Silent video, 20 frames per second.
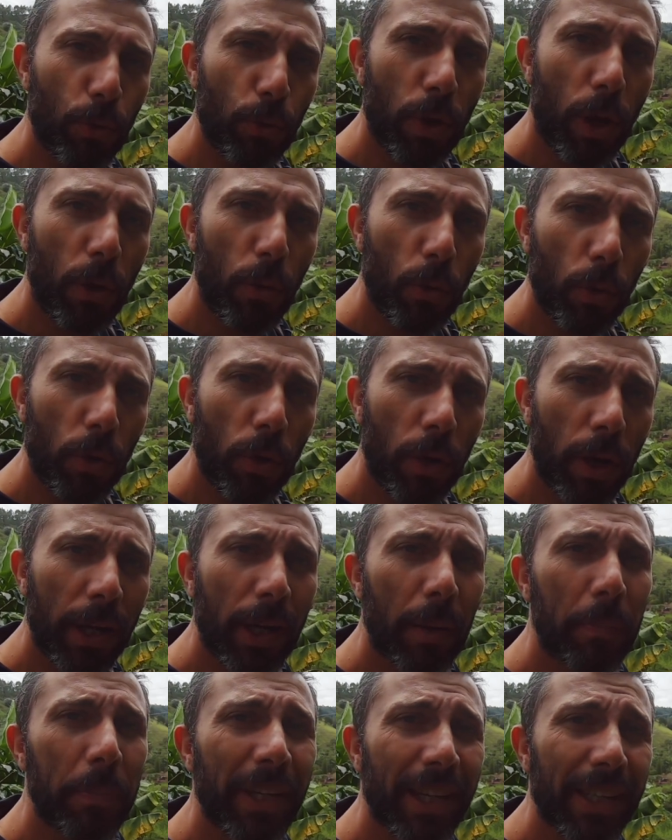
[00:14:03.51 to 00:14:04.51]
uno a uno e
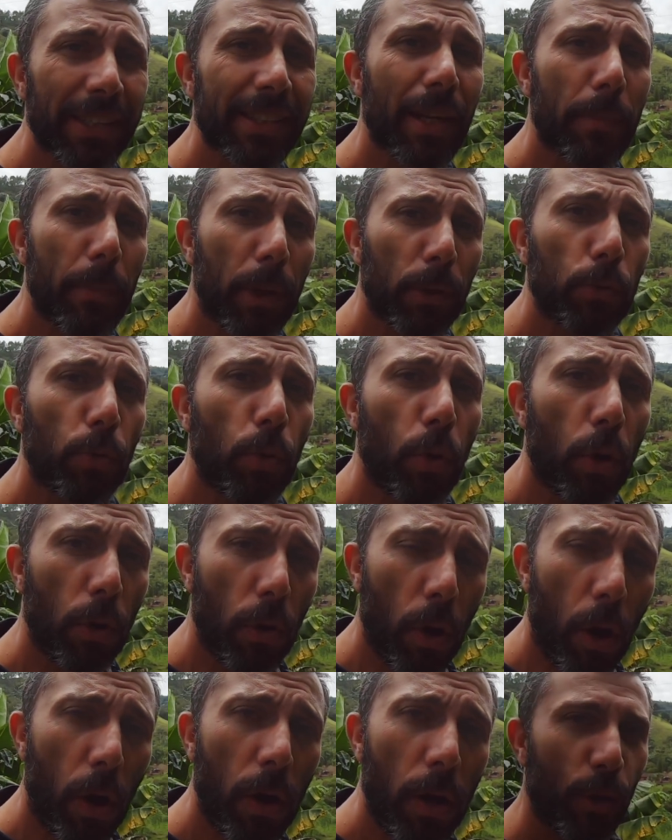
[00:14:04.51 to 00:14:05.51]
capire se è maturo o
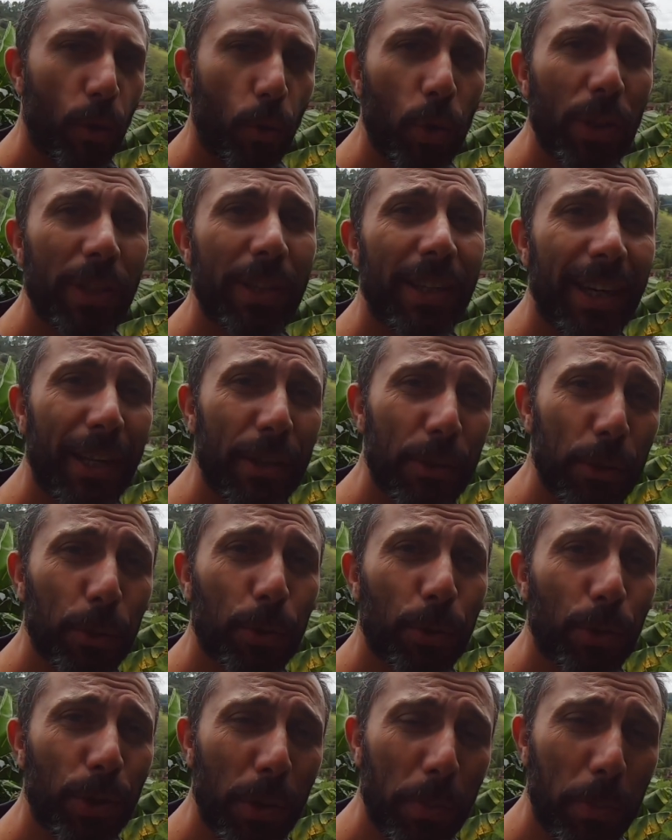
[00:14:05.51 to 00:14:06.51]
no. Quindi
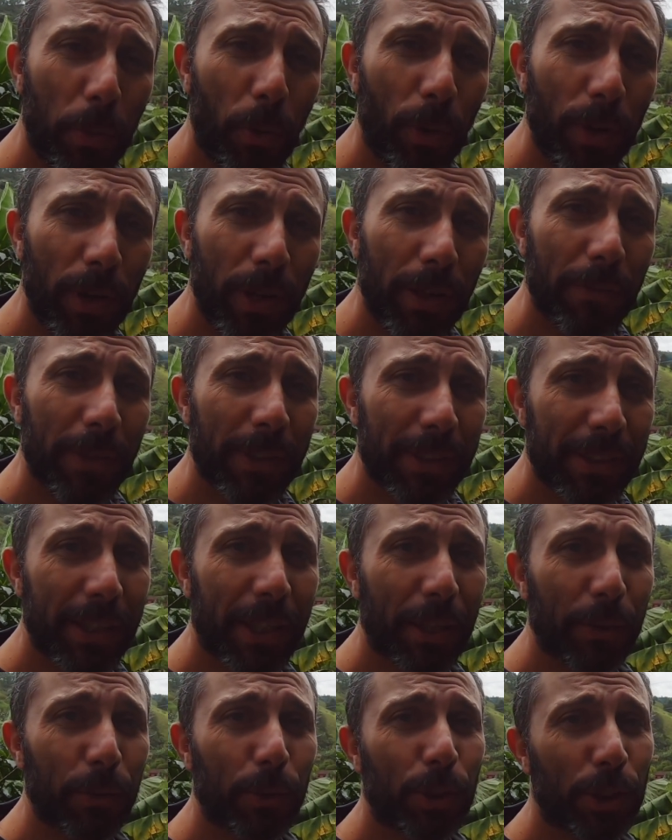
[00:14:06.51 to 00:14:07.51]
l'aiuto dei polli fa sì
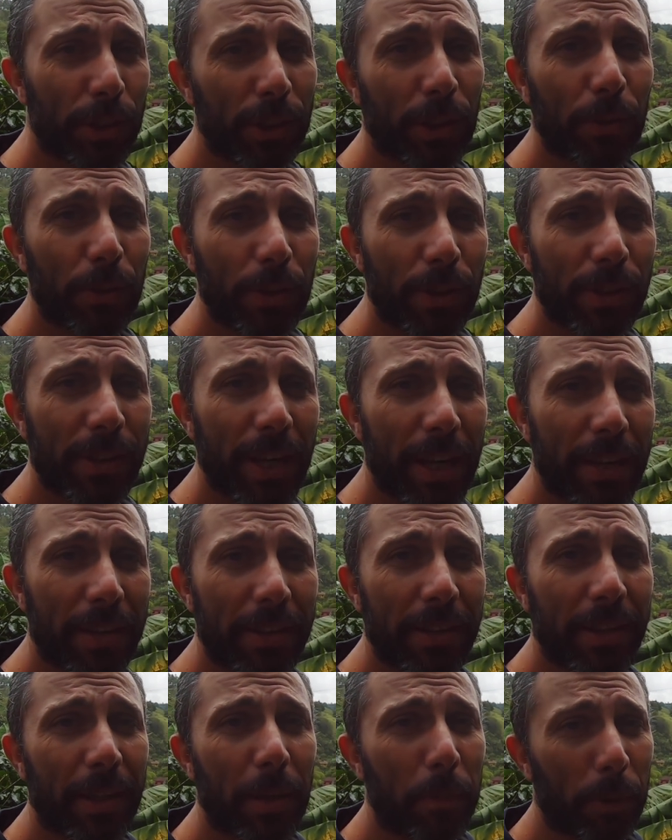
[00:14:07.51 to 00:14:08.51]
che non ci siano
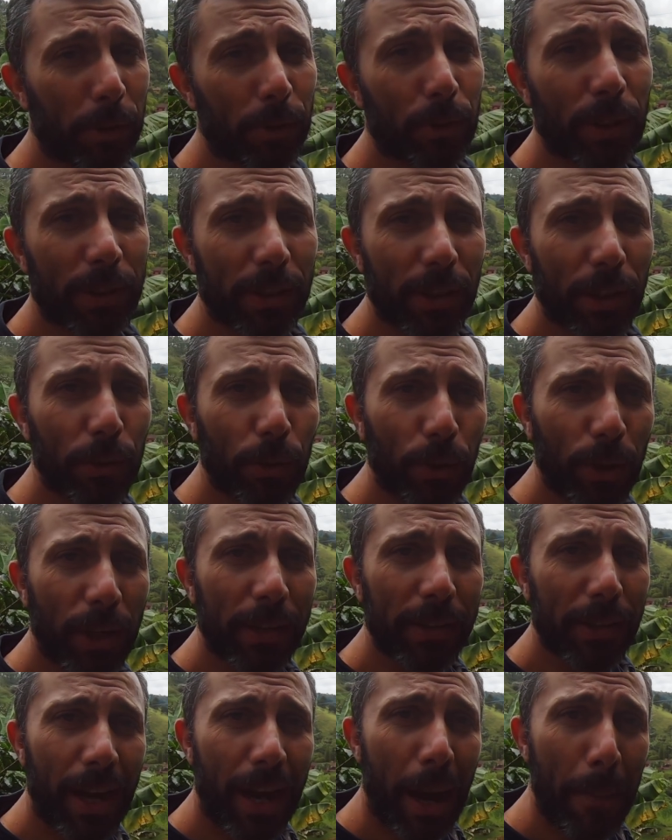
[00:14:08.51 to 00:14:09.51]
insetti che possono essere
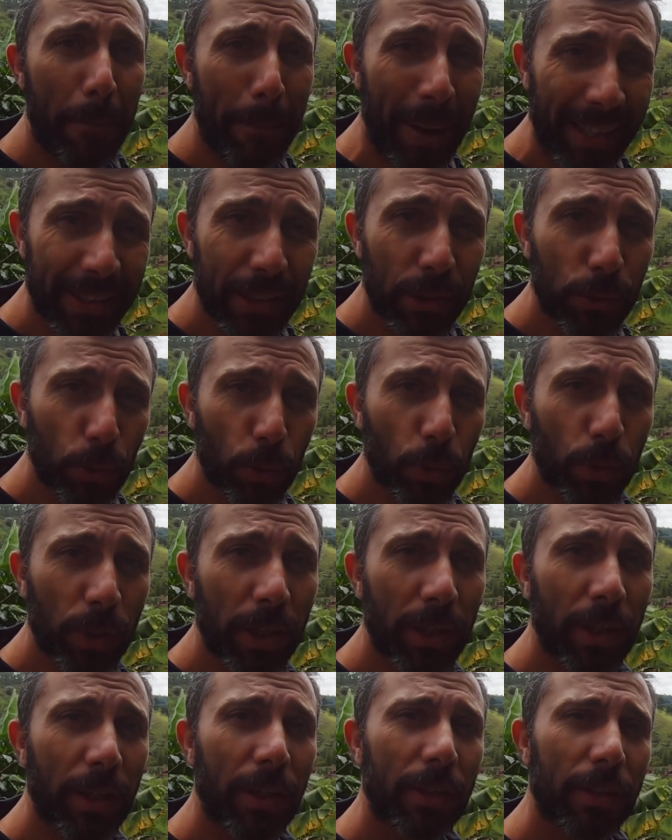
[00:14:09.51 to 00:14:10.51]
toccati a mani
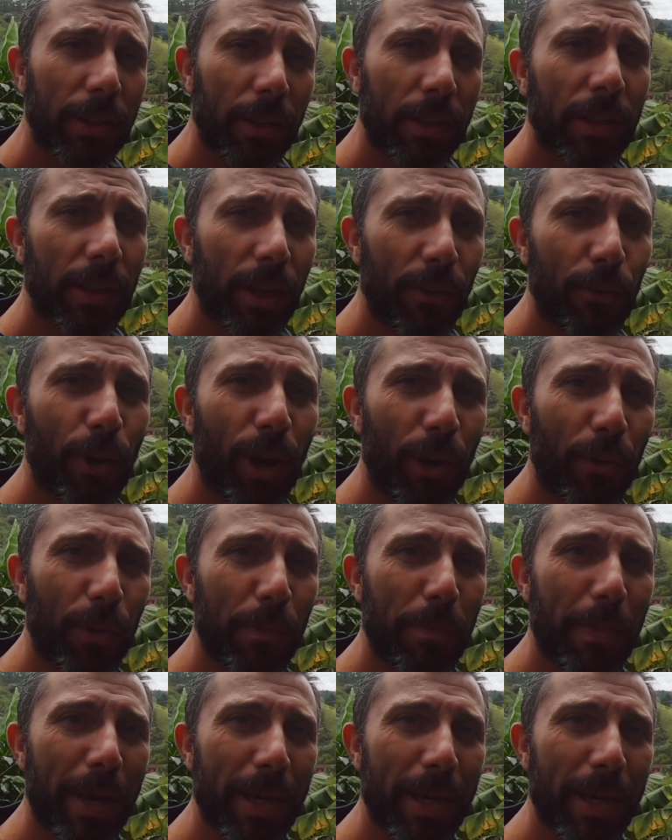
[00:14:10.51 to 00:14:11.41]
nude da chi lavora qui in